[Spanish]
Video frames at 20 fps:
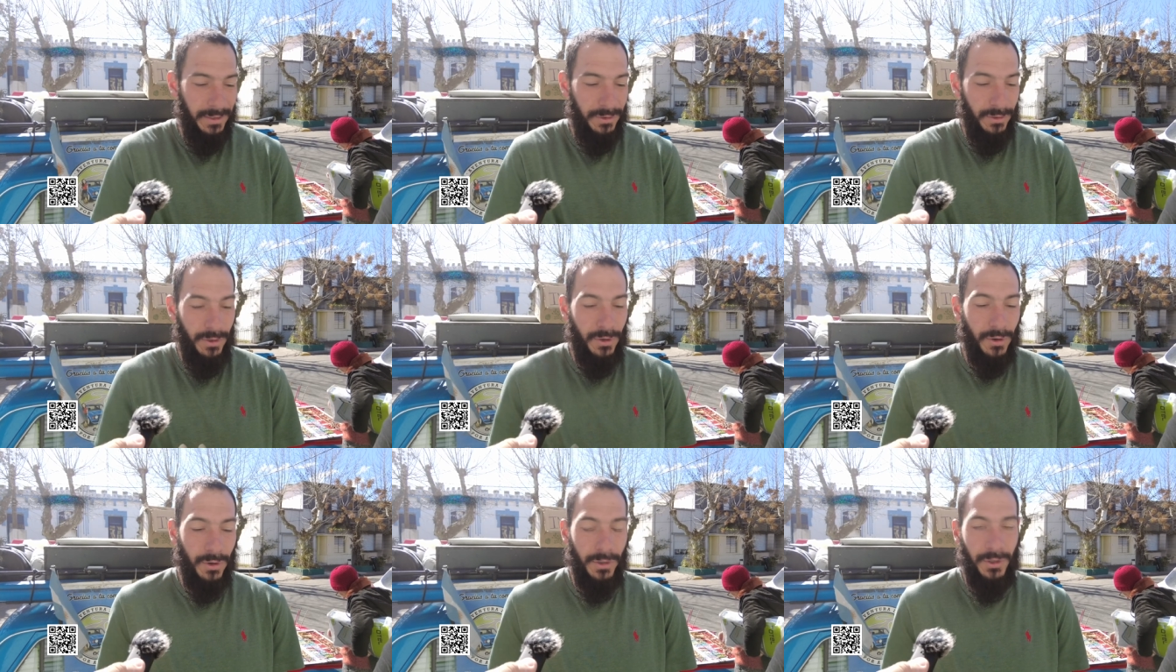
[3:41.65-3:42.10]

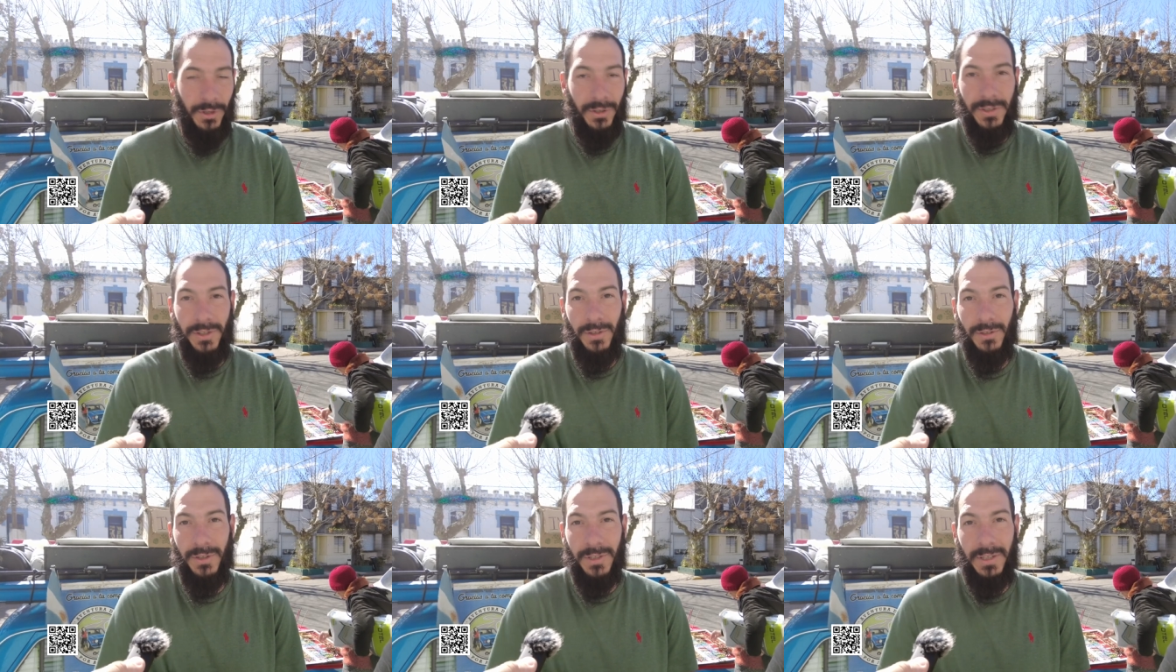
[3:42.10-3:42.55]
nos
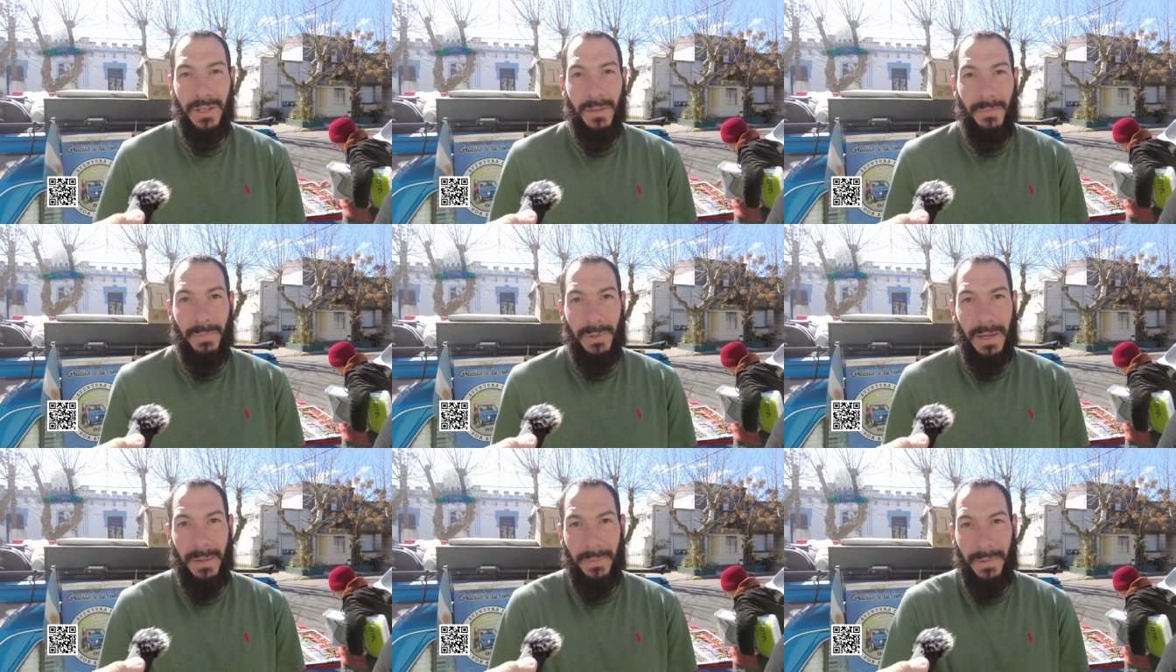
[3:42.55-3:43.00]
conoce o nos
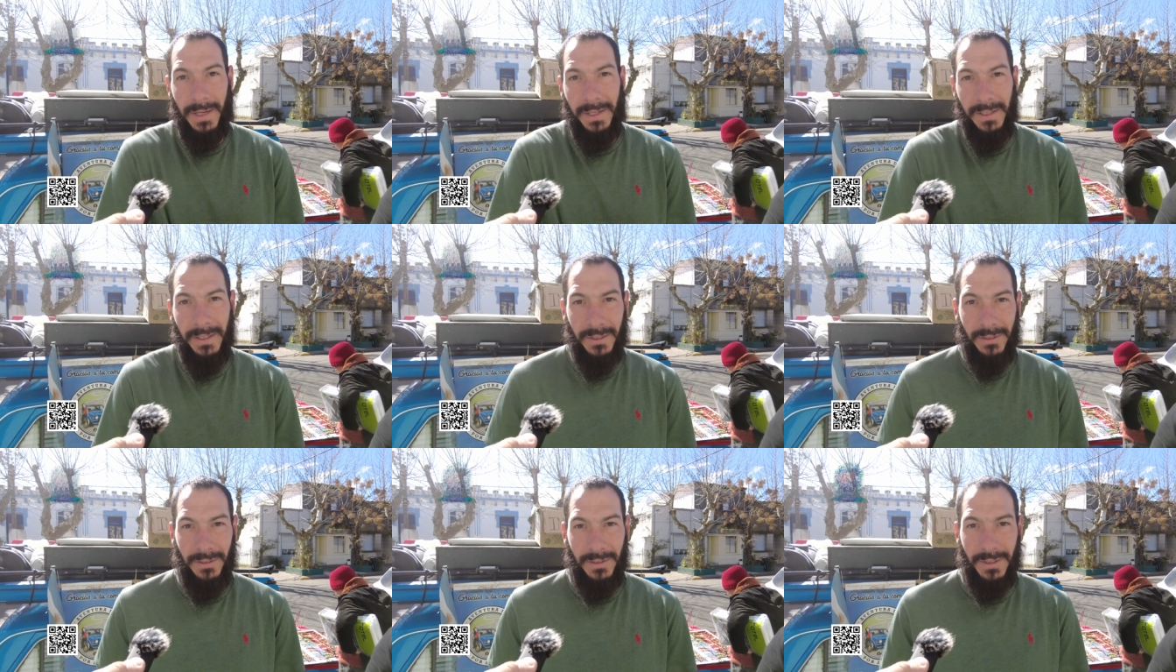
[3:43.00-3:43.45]
sigue por la
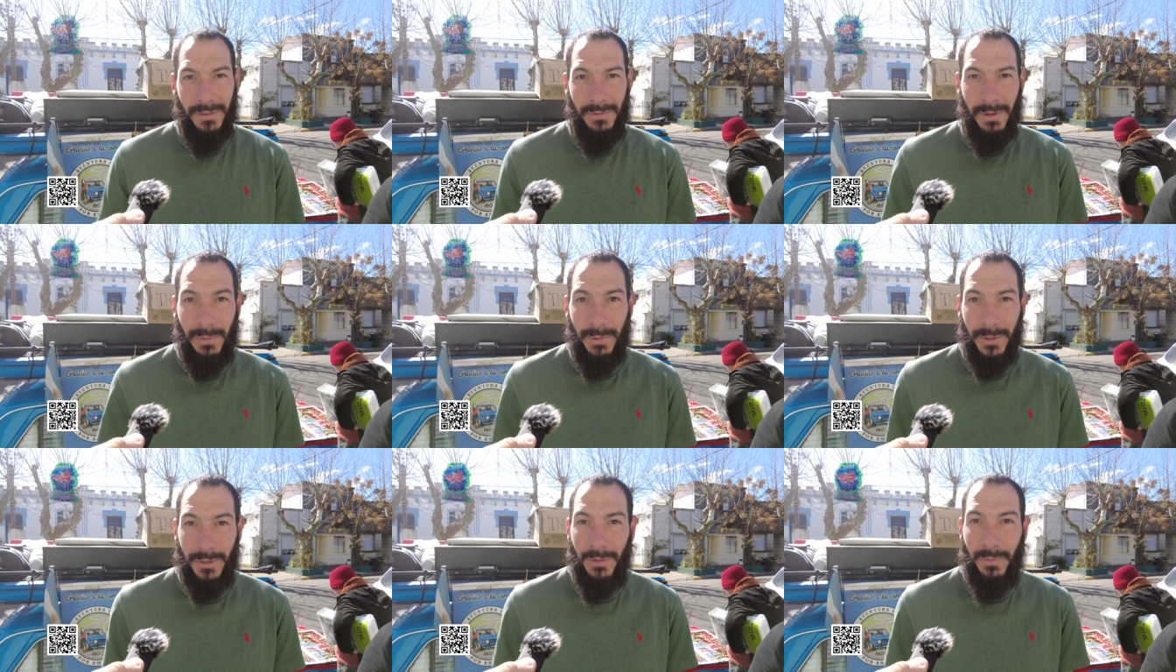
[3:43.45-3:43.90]
página, entonces
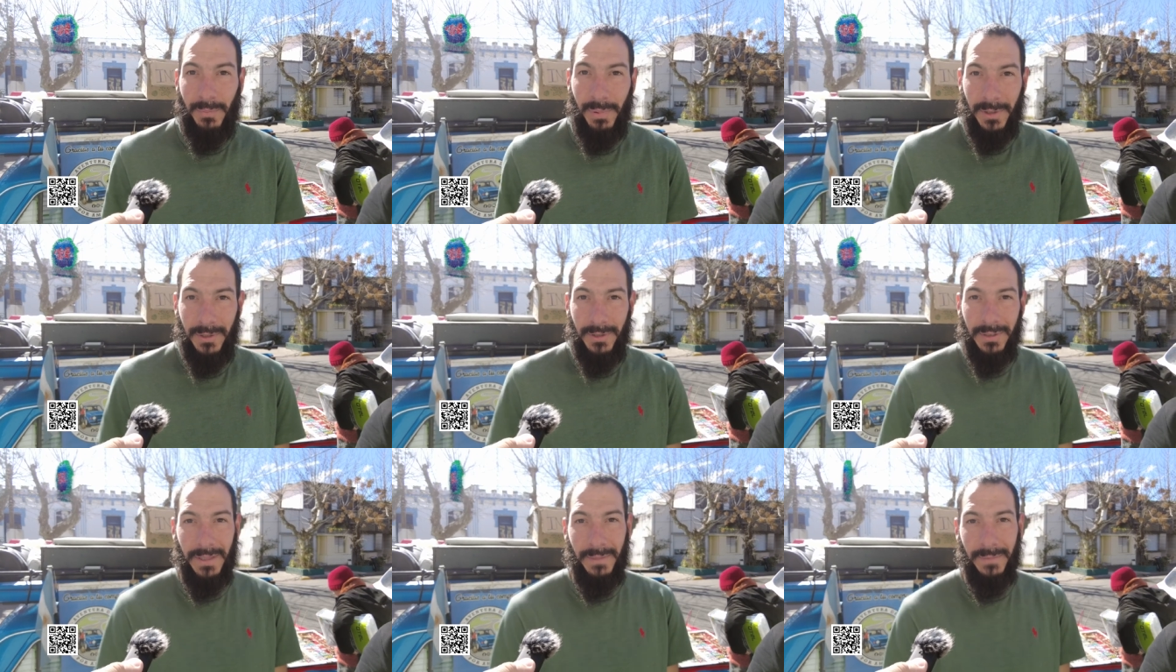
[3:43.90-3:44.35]
vamos a su
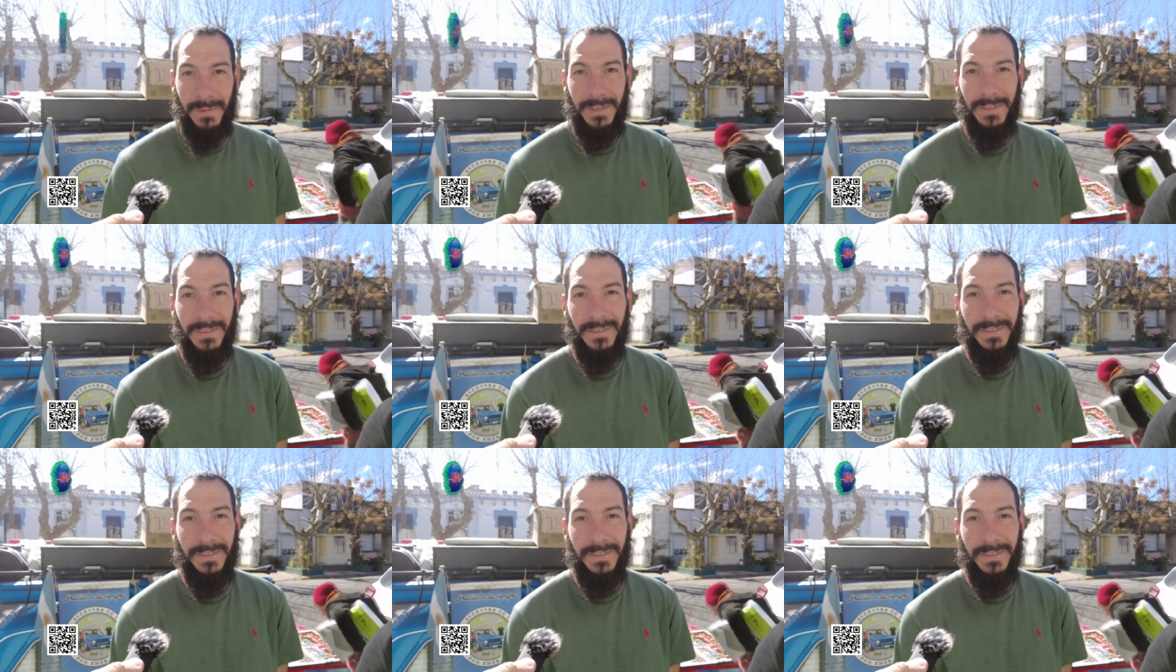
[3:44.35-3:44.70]
pueblo también.